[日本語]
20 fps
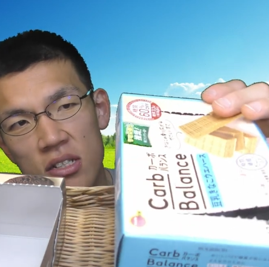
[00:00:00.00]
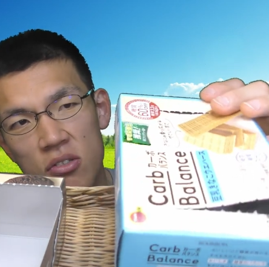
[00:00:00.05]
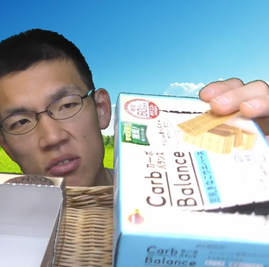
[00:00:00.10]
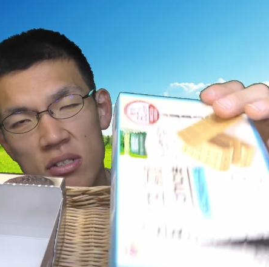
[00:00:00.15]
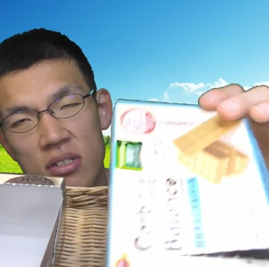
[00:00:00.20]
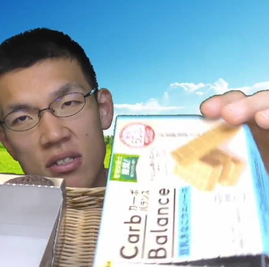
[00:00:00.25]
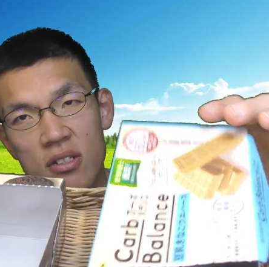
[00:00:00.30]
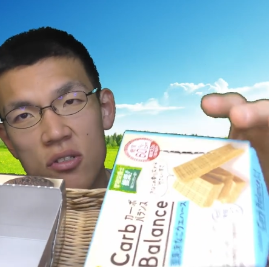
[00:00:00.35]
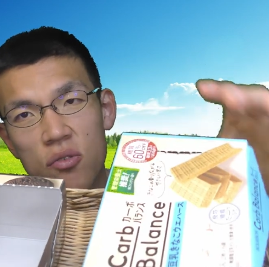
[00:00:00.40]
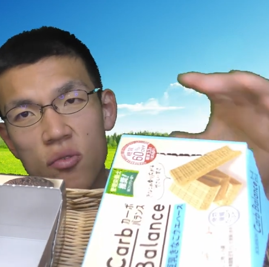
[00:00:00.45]

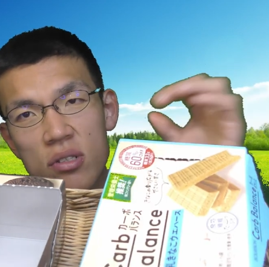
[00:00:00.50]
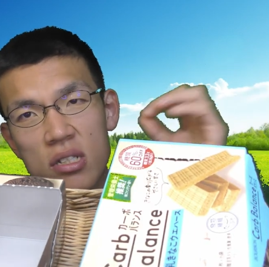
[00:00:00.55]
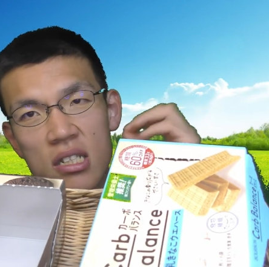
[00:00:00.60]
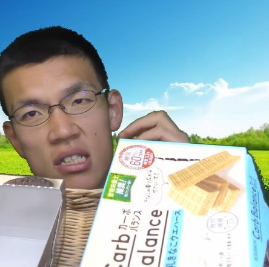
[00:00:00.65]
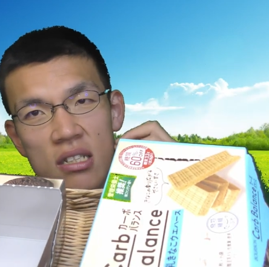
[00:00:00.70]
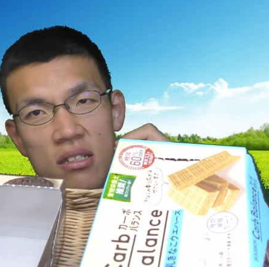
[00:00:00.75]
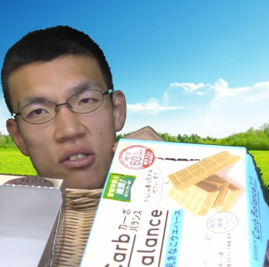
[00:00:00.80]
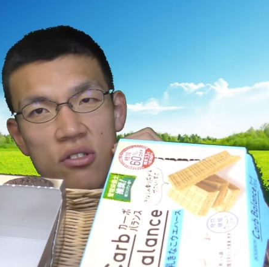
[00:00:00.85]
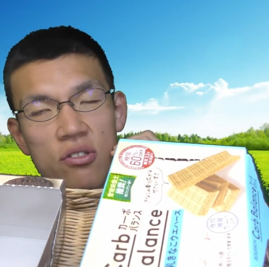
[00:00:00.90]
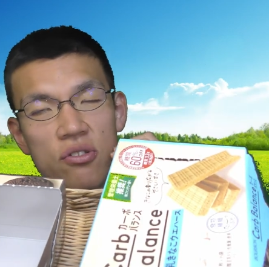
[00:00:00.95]
ちょっと少
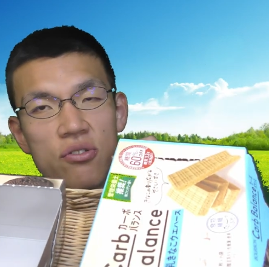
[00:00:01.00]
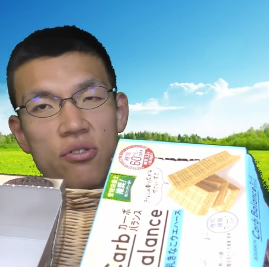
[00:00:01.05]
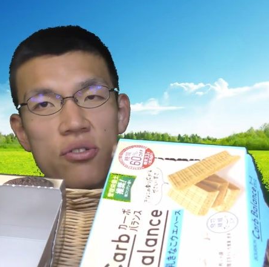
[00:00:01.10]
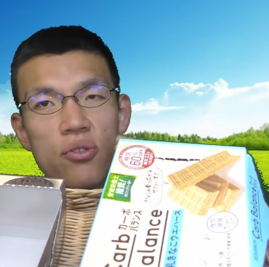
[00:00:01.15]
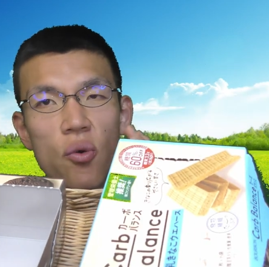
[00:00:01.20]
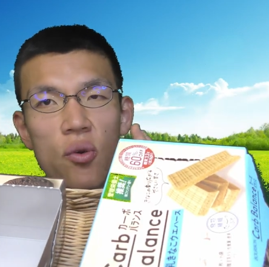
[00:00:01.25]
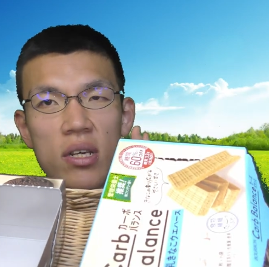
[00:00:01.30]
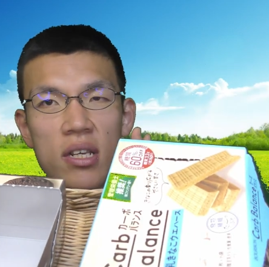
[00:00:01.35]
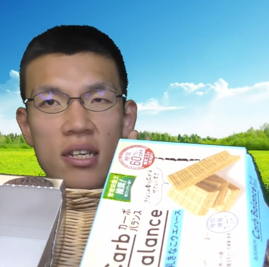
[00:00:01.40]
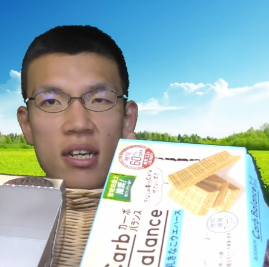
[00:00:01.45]
しく
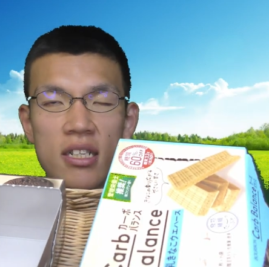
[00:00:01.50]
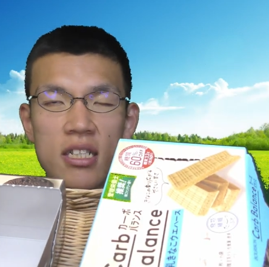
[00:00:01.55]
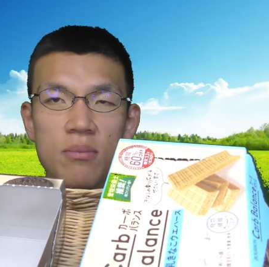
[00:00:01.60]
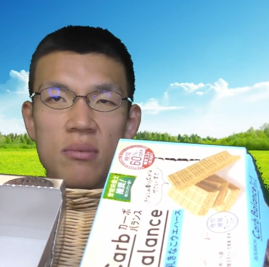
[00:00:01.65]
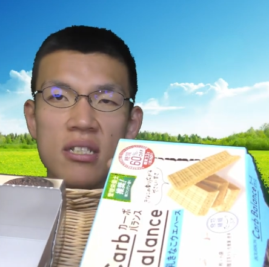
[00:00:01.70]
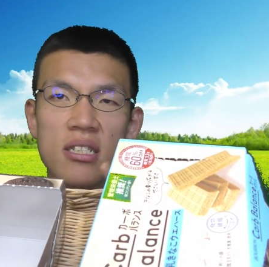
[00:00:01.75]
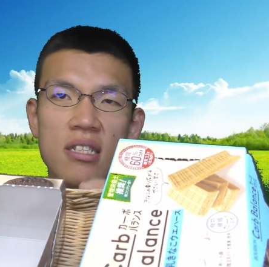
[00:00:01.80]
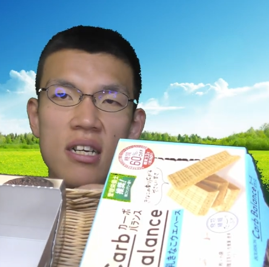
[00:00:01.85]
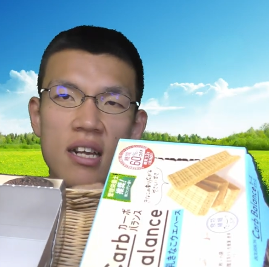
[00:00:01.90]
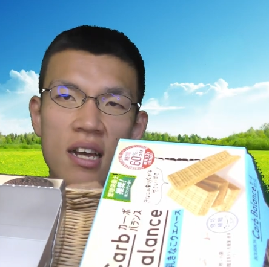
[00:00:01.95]
どい気がし
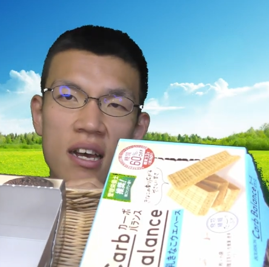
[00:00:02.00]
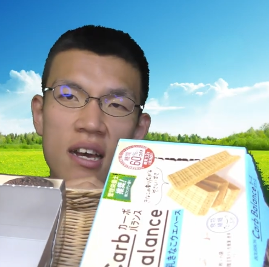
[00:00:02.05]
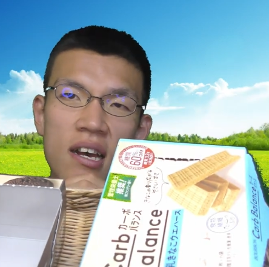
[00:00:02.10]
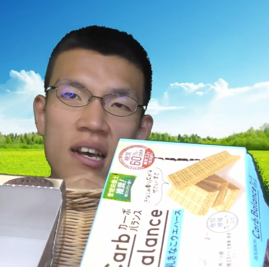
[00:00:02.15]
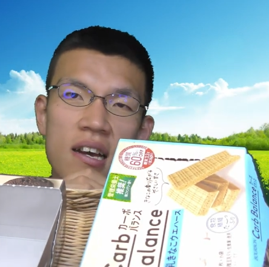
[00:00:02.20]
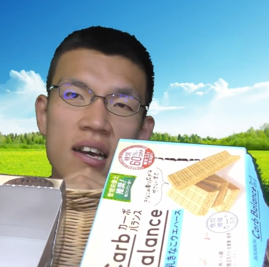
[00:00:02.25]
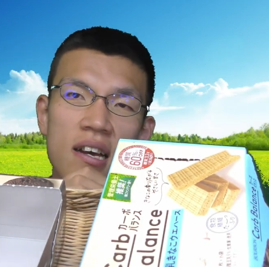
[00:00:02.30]
ましたね